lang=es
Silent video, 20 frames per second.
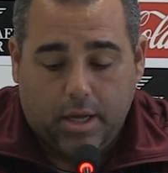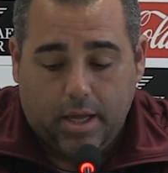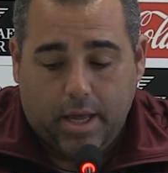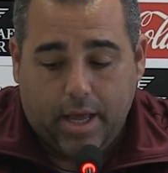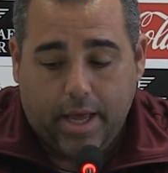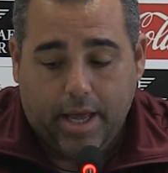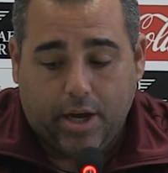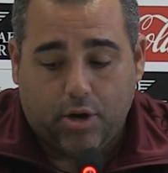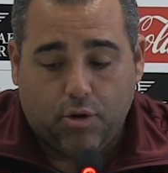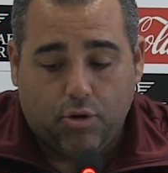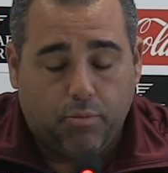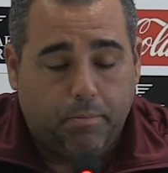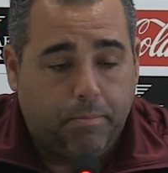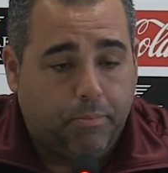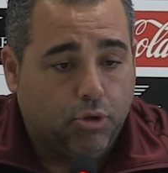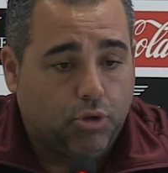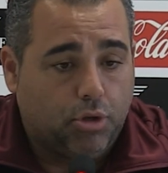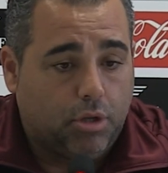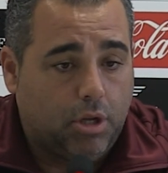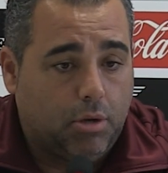eh, con, un
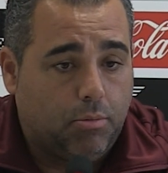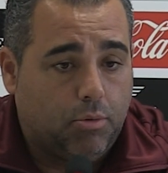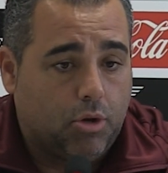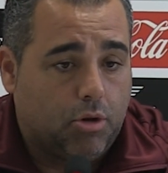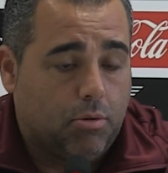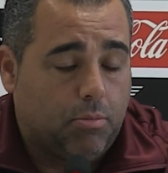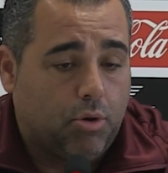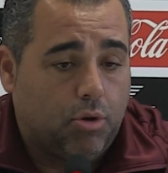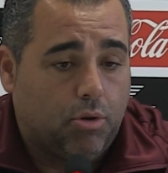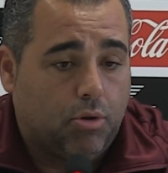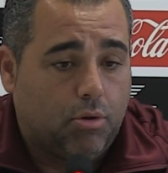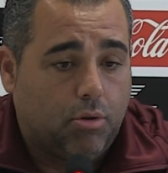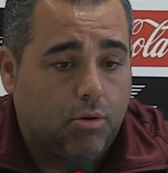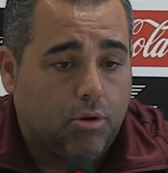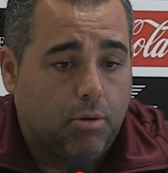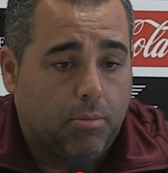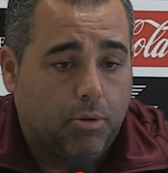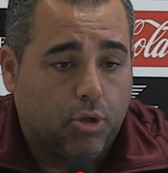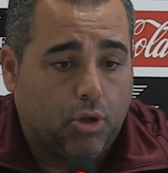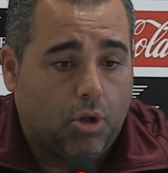positivo y
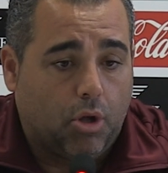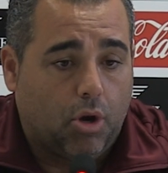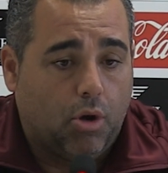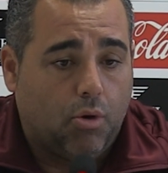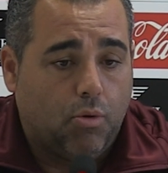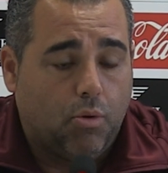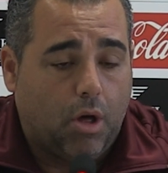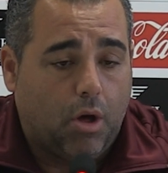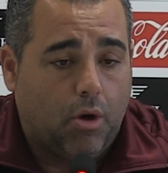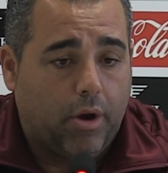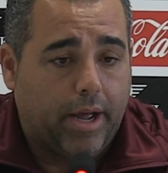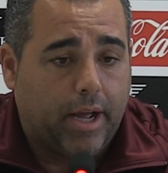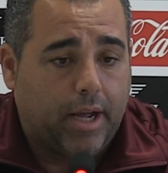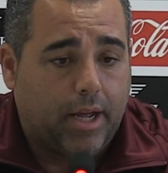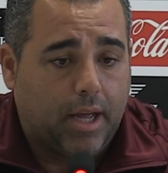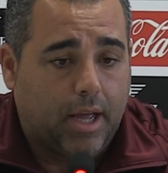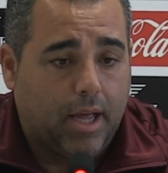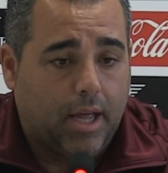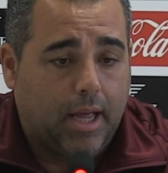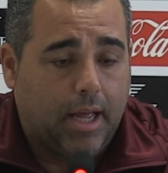como, todos los jugadores
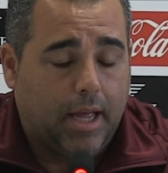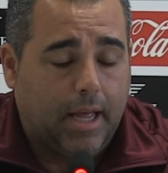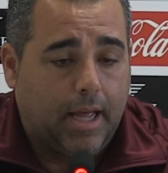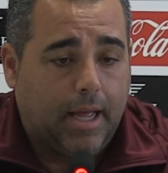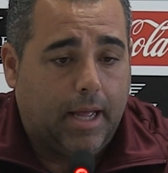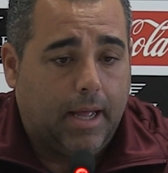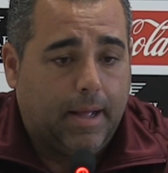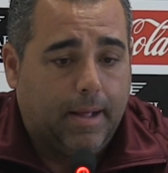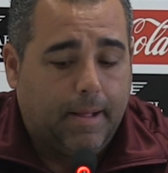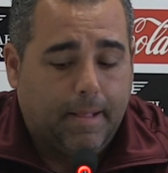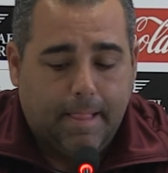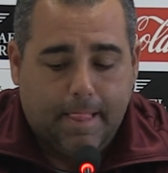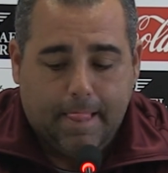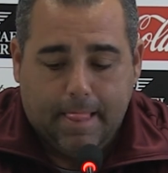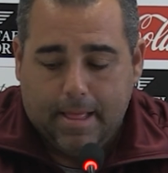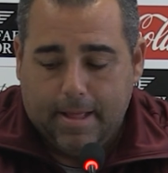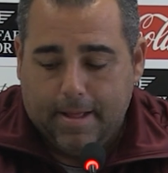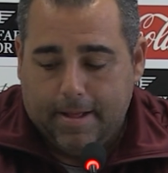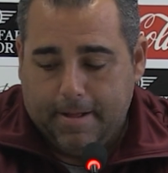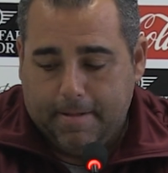que,
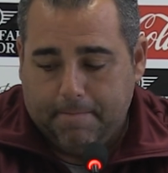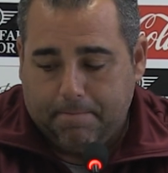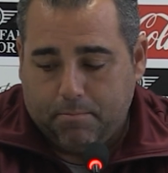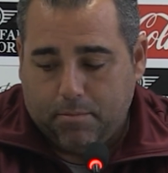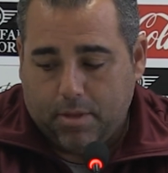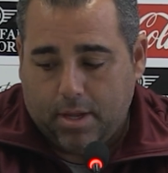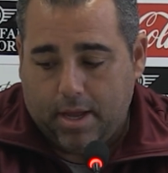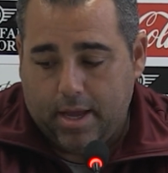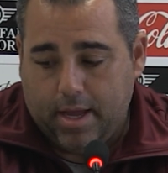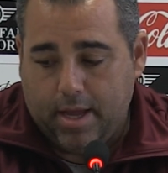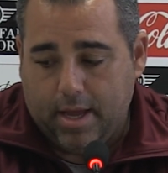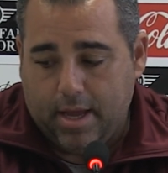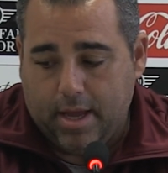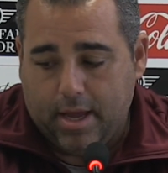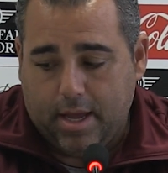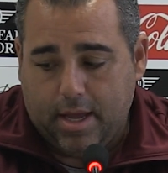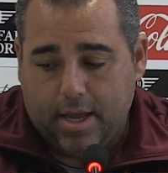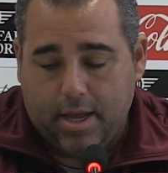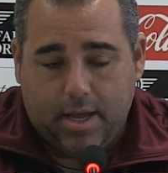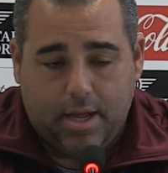
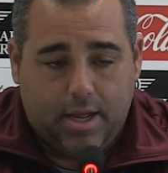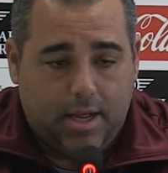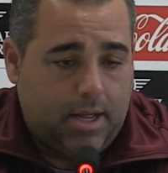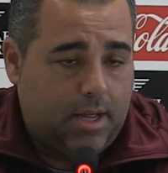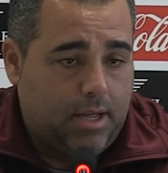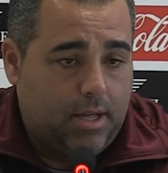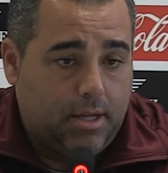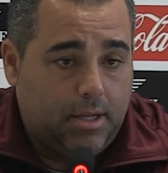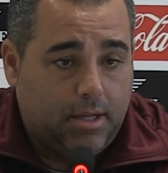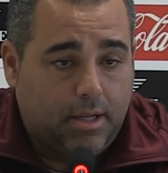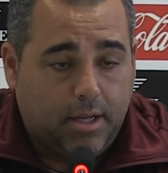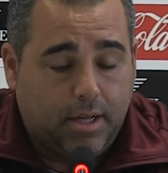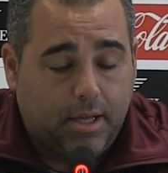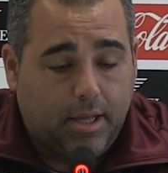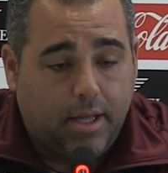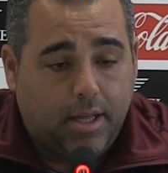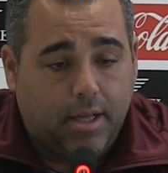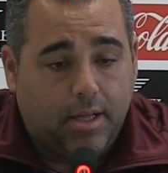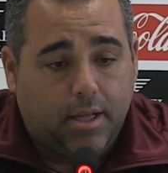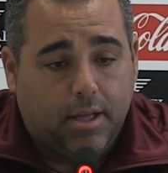
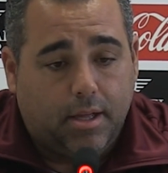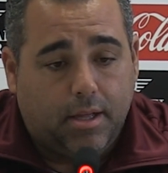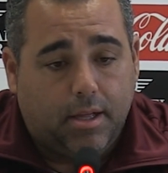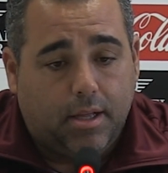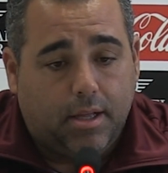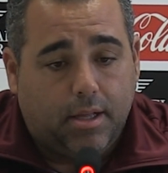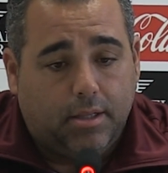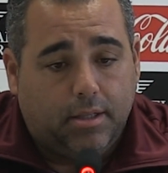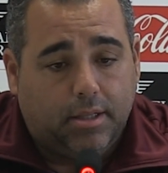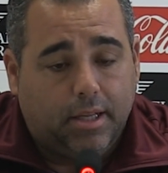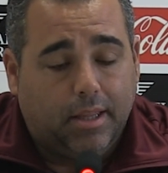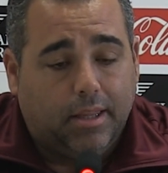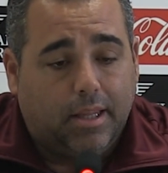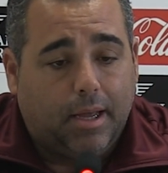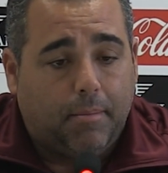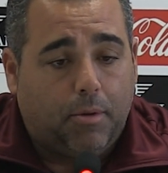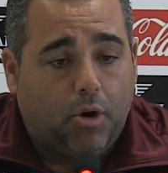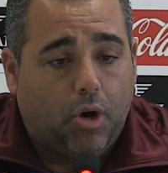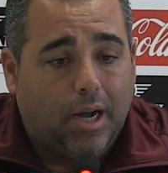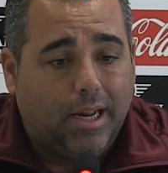eh,
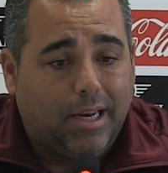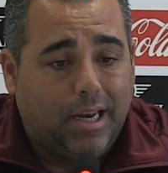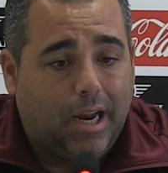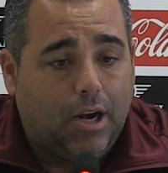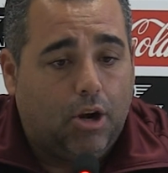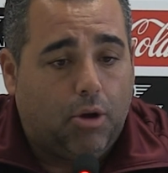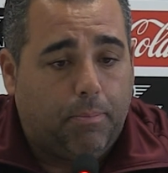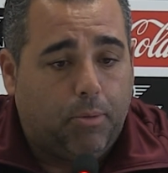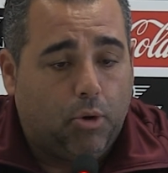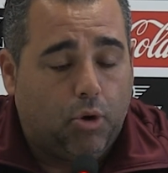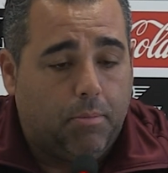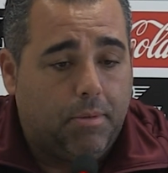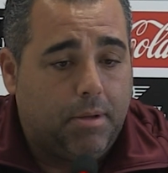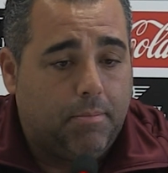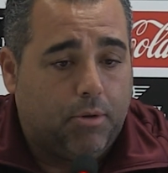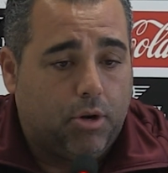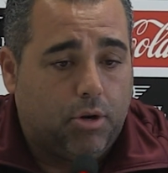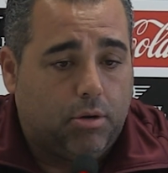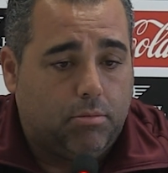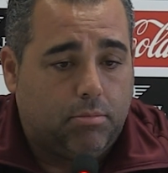intentamos aislarlos por pues lo
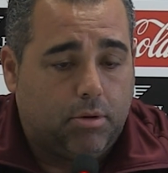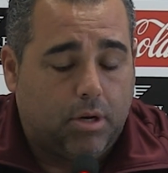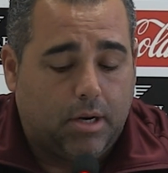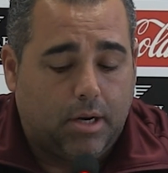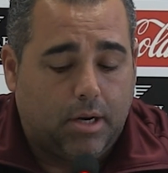mismo, ¿no?